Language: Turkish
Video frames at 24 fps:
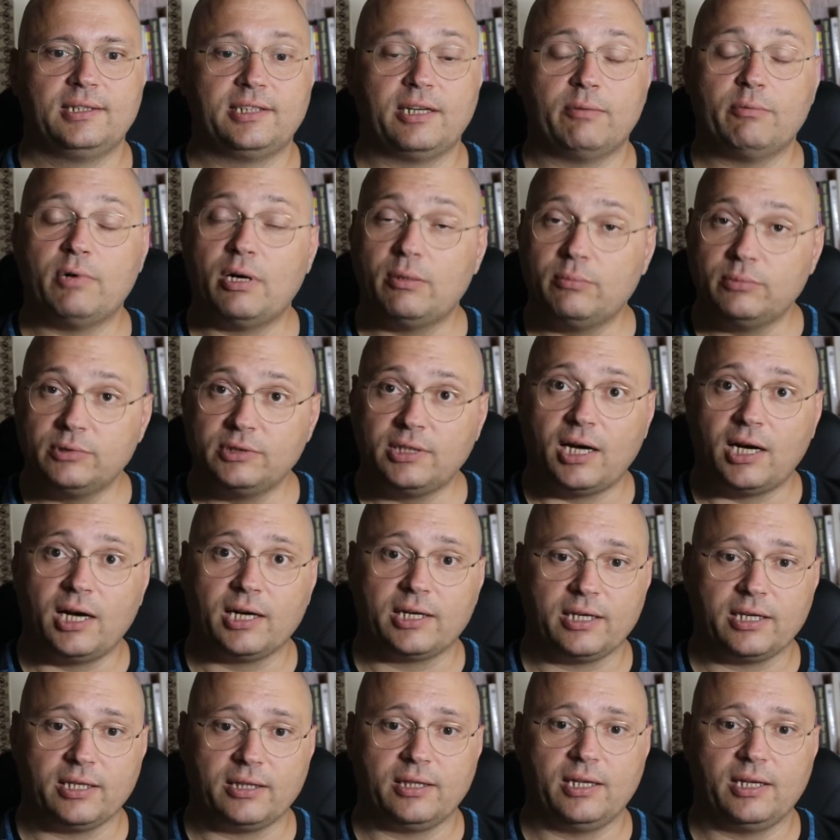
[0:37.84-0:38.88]
tamamında
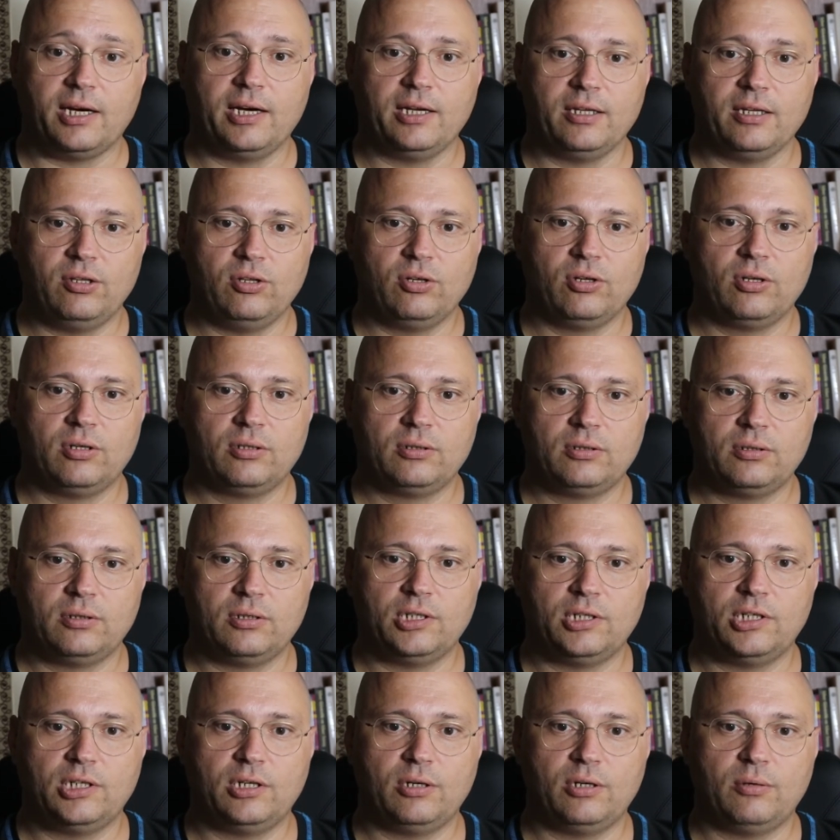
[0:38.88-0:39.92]
hak iddia ediyor.
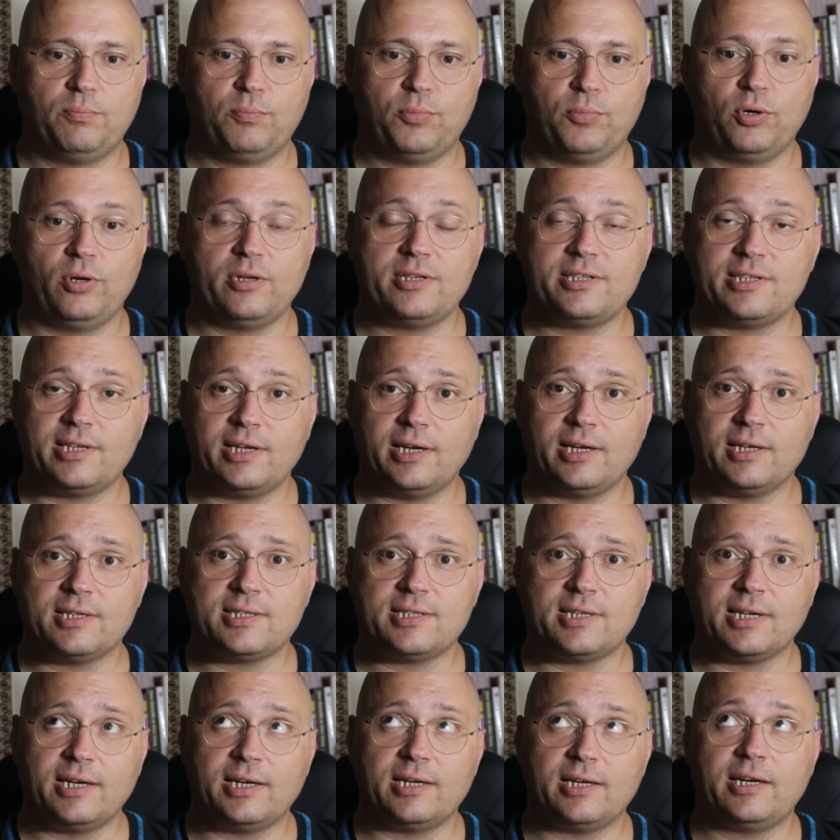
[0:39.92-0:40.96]
Ee, Polise
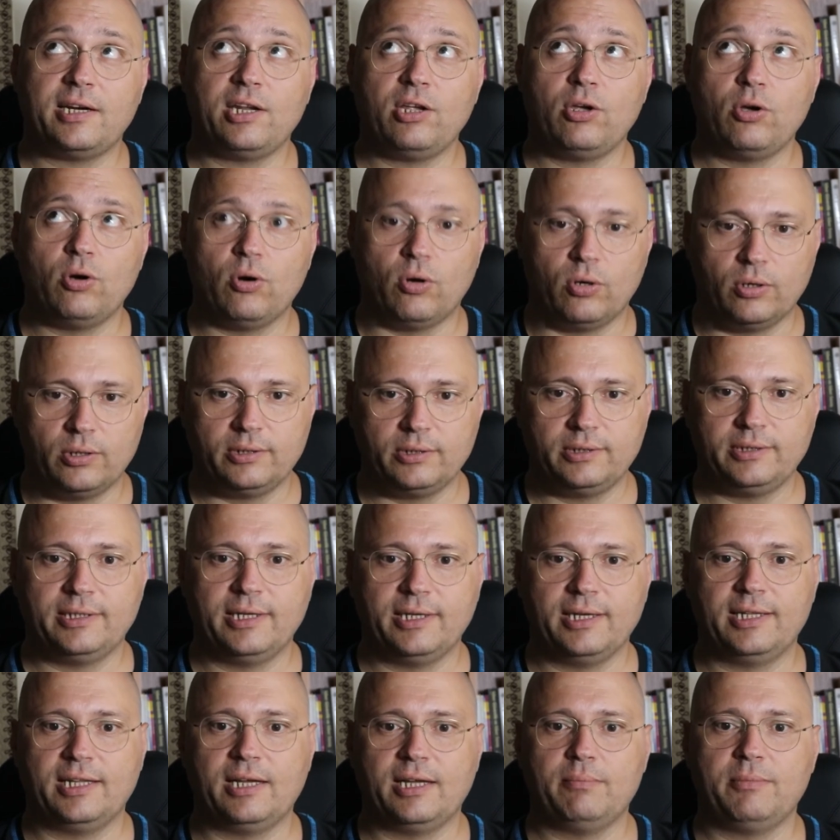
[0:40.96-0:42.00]
Rio
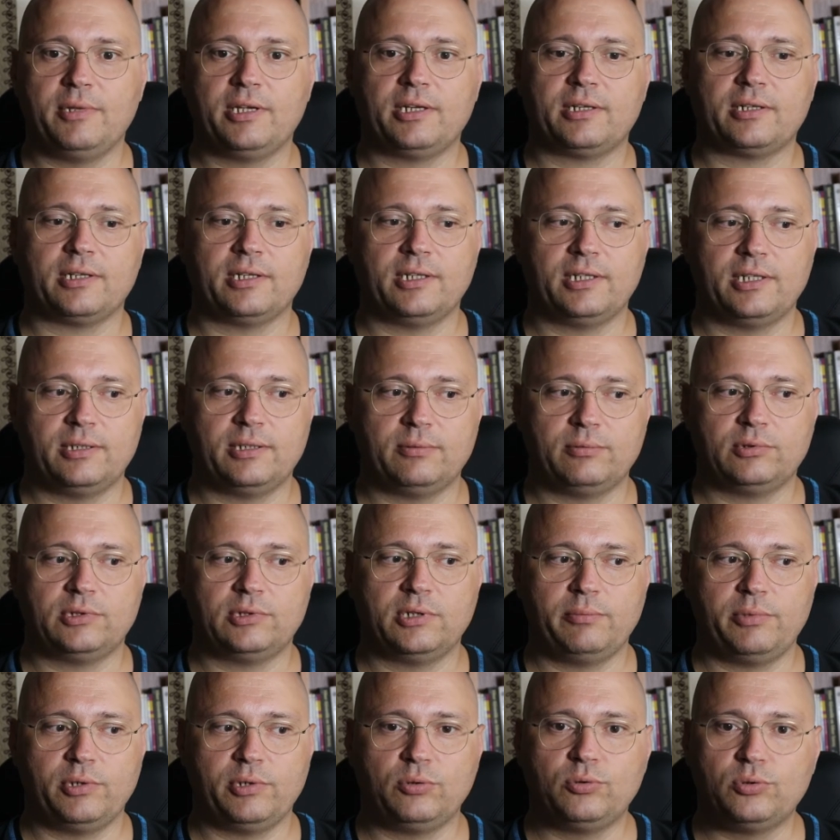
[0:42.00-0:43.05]
denilen bir e,
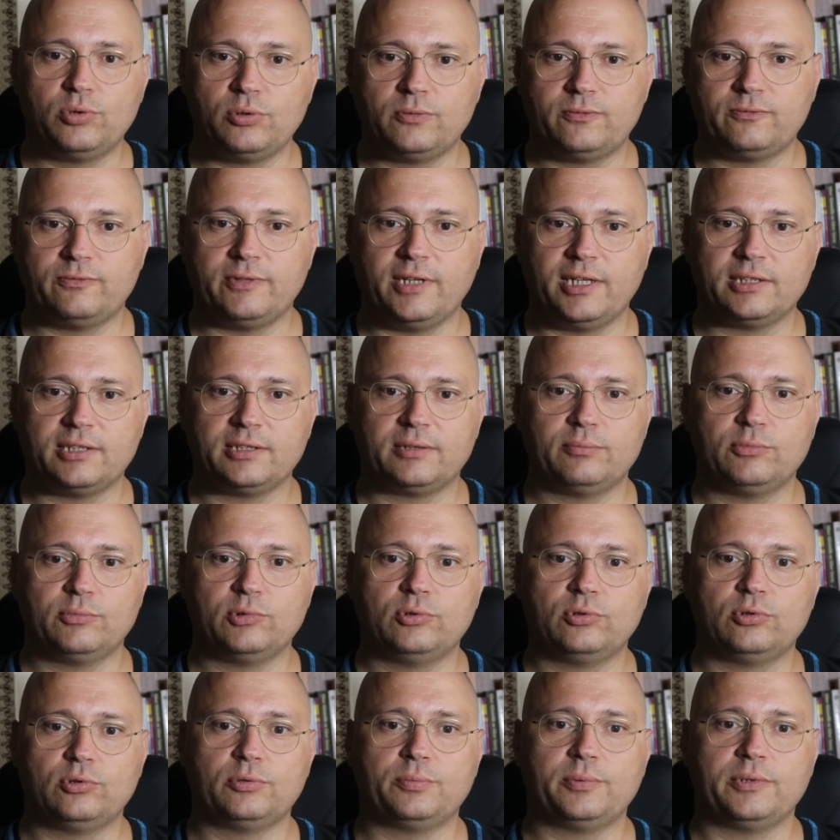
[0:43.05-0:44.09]
burada bir grup var.
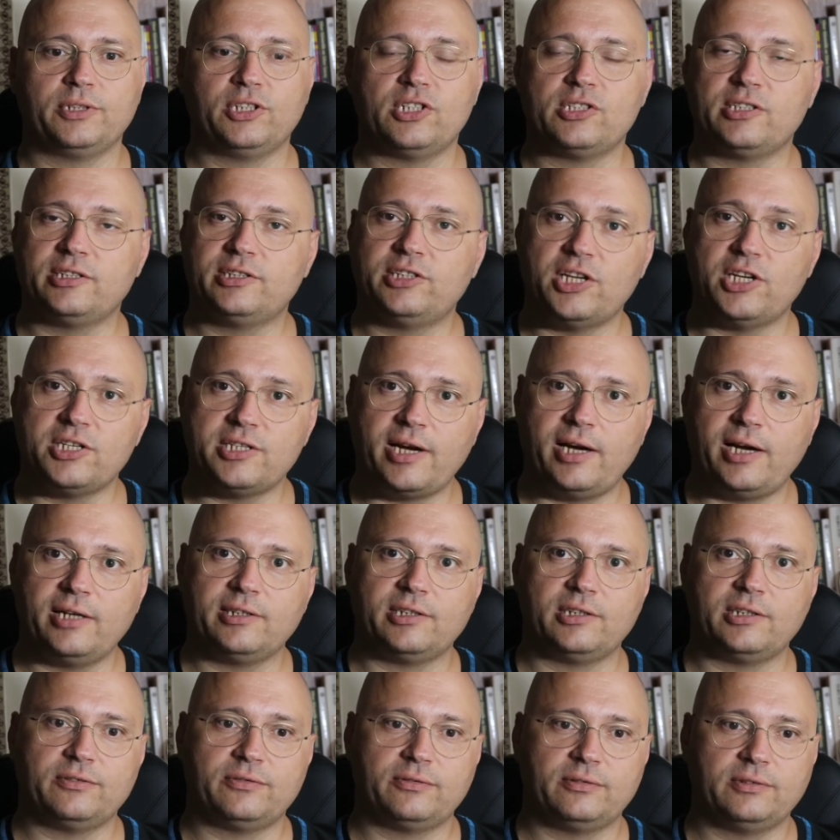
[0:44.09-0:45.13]
Bu grup Cezayir
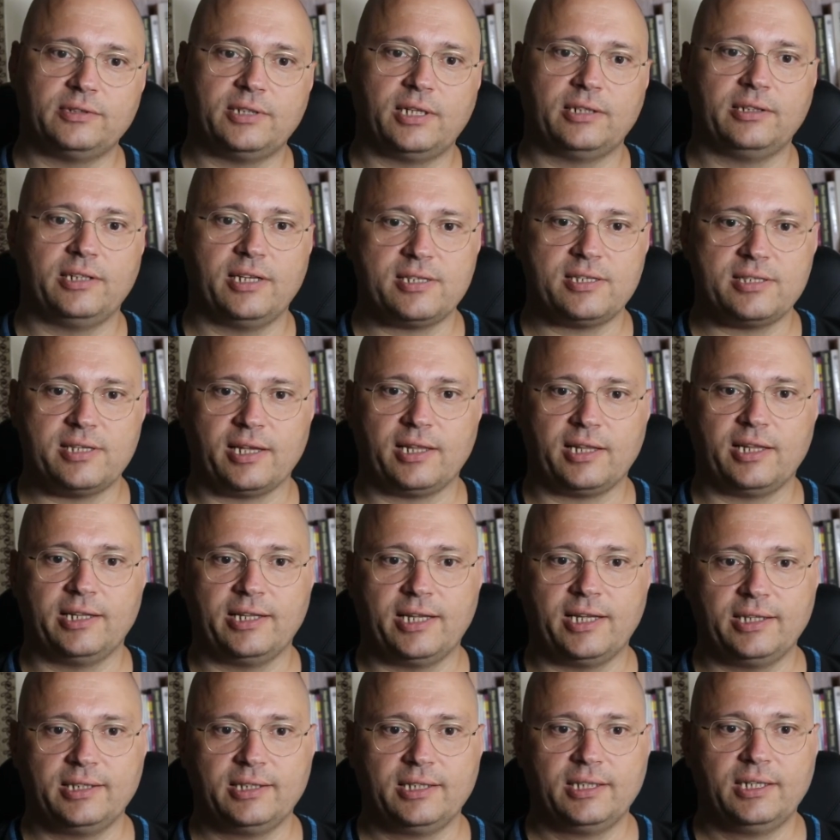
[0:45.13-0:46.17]
tarafından
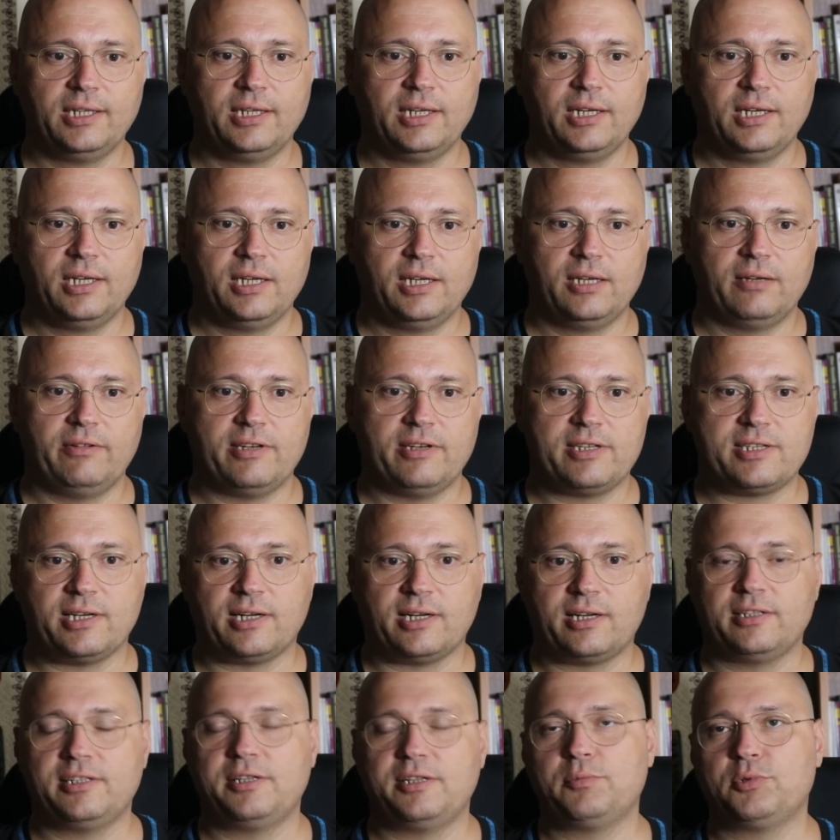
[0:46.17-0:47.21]
desteklenen ve
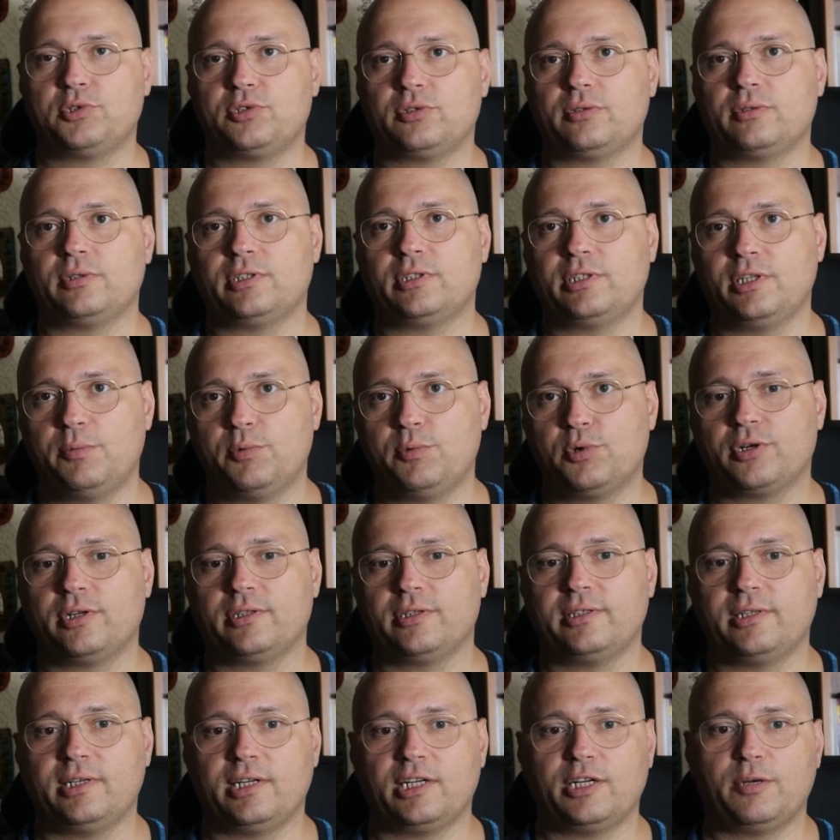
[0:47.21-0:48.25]
Sahra
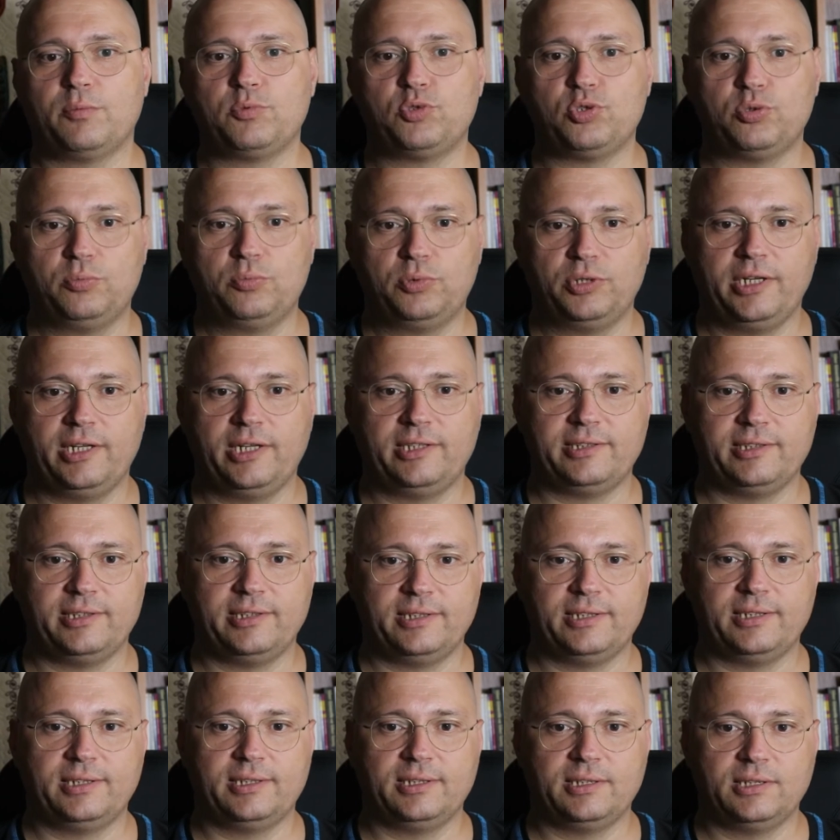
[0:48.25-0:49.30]
Demokratik Arap
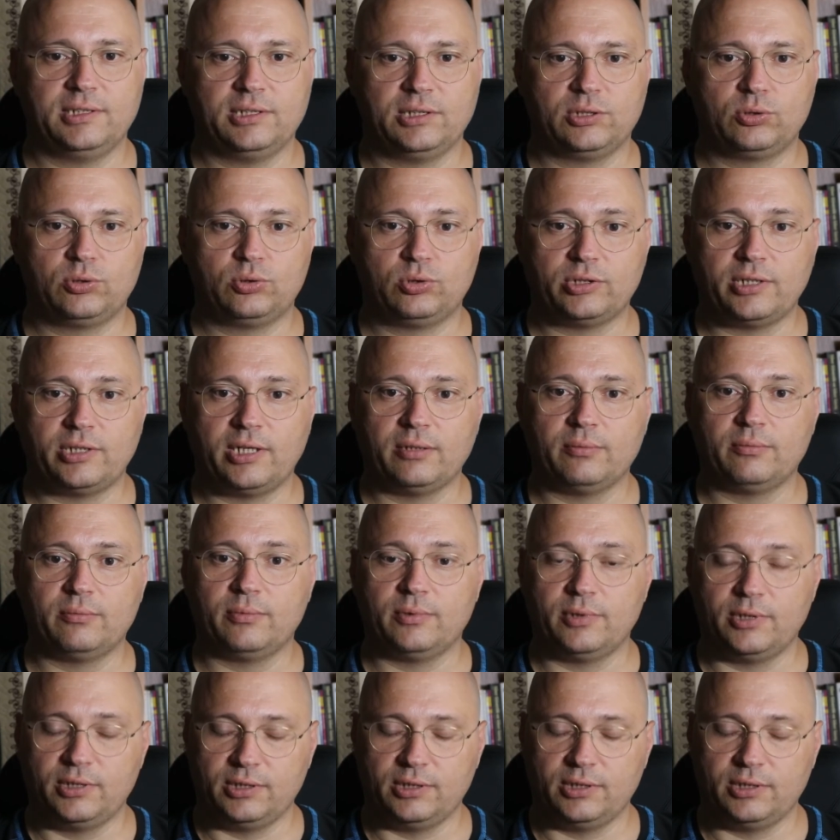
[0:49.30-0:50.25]
Cumhuriyeti'ni e, kuran